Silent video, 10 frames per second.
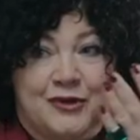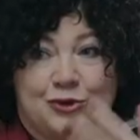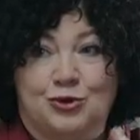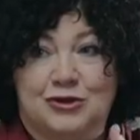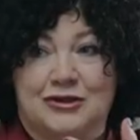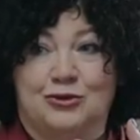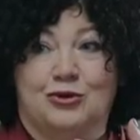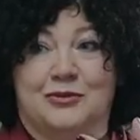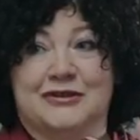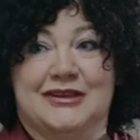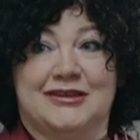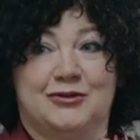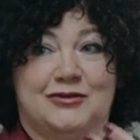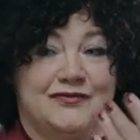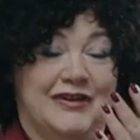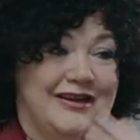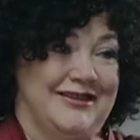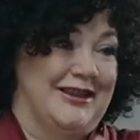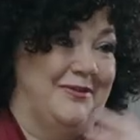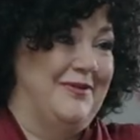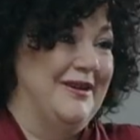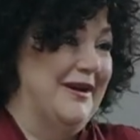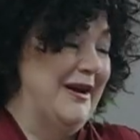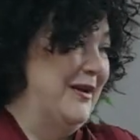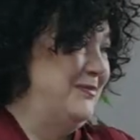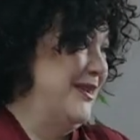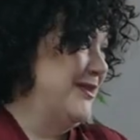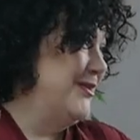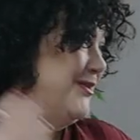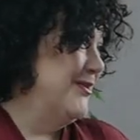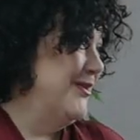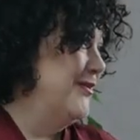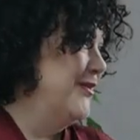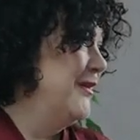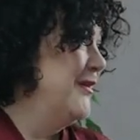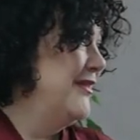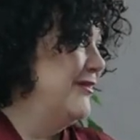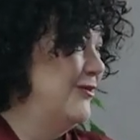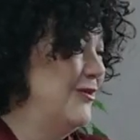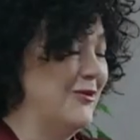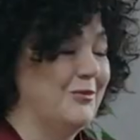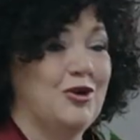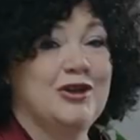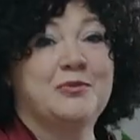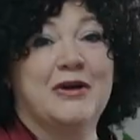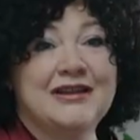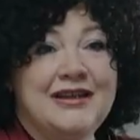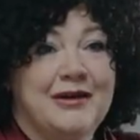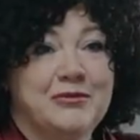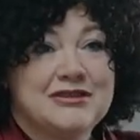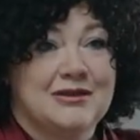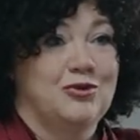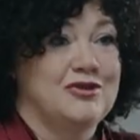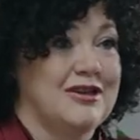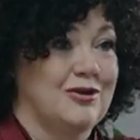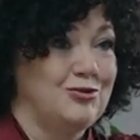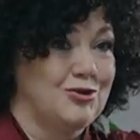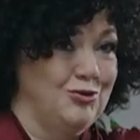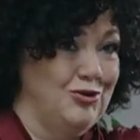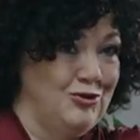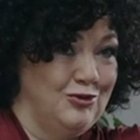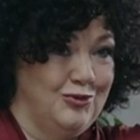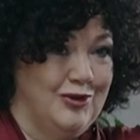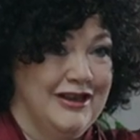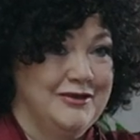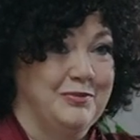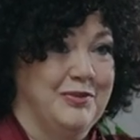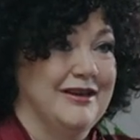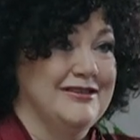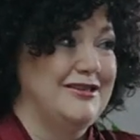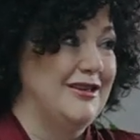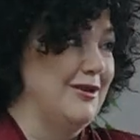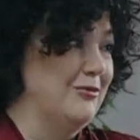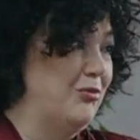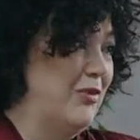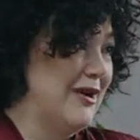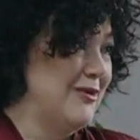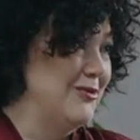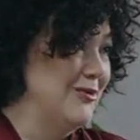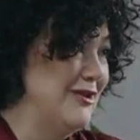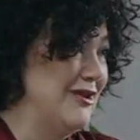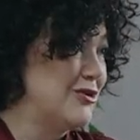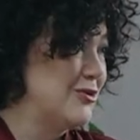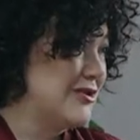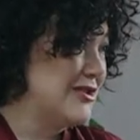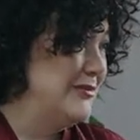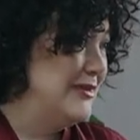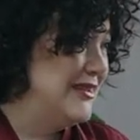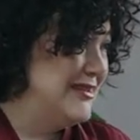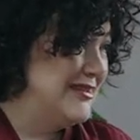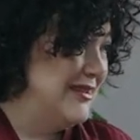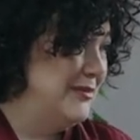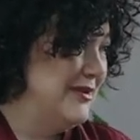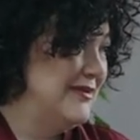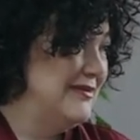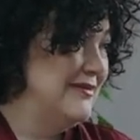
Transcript: кто-то дома, да, то есть варит обед, кто-то моет полы, а мы с тобой за ручку идем гулять по осеннему парку и шуршим листьями.